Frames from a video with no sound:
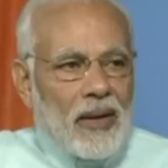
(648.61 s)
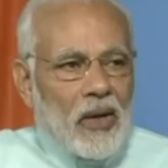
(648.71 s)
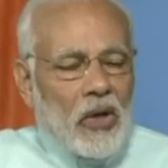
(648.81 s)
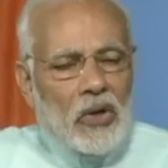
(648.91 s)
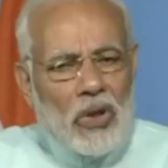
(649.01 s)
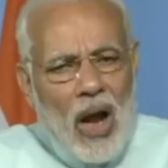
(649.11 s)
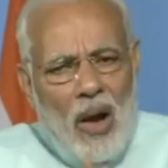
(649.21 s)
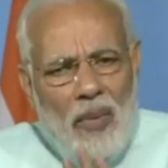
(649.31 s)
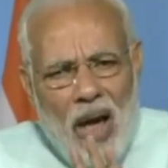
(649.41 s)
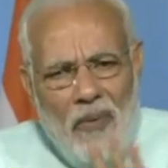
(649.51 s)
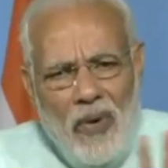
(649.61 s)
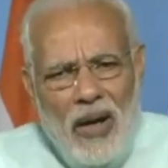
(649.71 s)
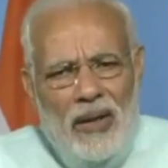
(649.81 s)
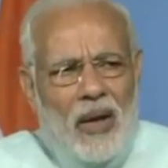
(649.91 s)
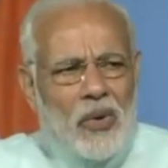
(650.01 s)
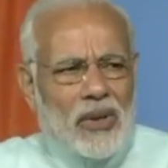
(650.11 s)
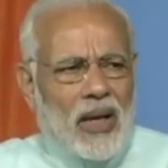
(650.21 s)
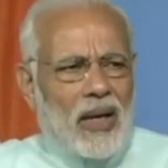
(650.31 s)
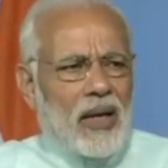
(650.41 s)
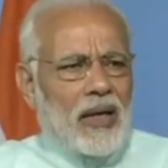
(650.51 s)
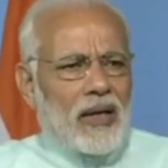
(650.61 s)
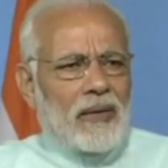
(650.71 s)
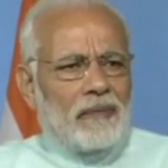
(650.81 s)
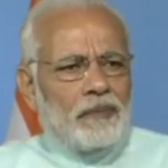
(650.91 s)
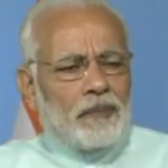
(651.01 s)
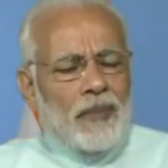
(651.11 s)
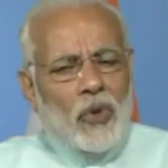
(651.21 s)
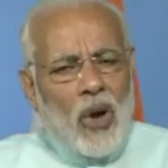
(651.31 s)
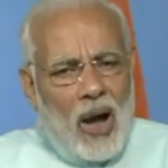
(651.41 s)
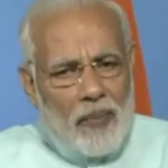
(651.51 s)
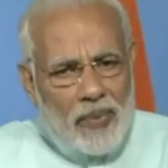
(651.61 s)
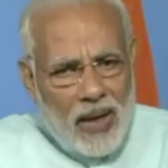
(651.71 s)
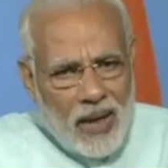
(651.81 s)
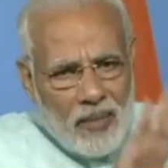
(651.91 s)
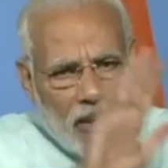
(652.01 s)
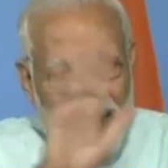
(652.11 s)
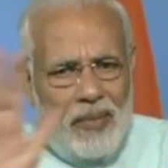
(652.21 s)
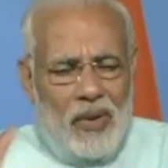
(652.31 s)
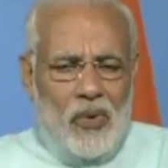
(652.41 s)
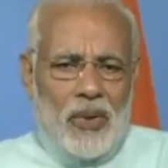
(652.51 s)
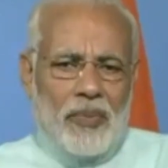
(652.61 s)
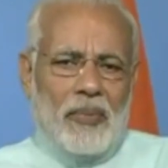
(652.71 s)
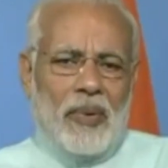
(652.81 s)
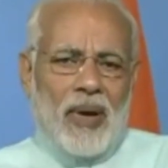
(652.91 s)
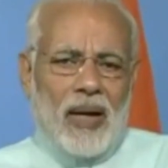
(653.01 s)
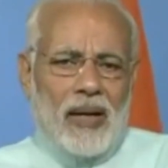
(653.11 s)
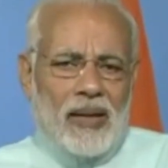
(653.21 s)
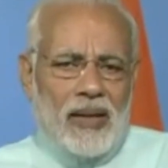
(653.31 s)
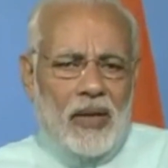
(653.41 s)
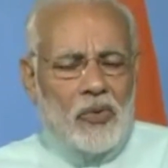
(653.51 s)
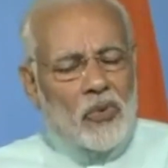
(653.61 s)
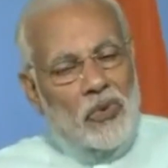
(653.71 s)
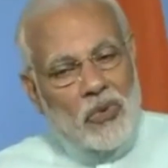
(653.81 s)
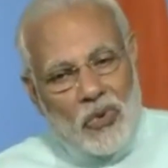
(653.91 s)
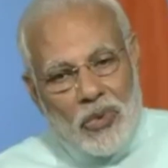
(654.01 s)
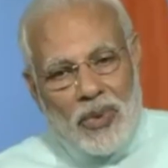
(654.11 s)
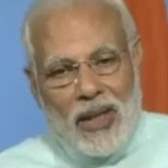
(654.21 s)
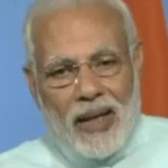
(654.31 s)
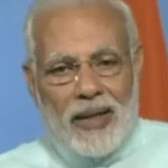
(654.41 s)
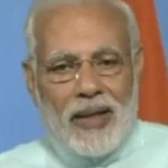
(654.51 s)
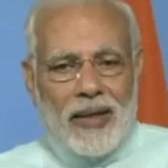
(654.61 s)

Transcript: इतना बड़ा फायदा होता है तो आपके अगल बगल में कोई भी बीमार रहते हैं तो उनको जरूर बताइए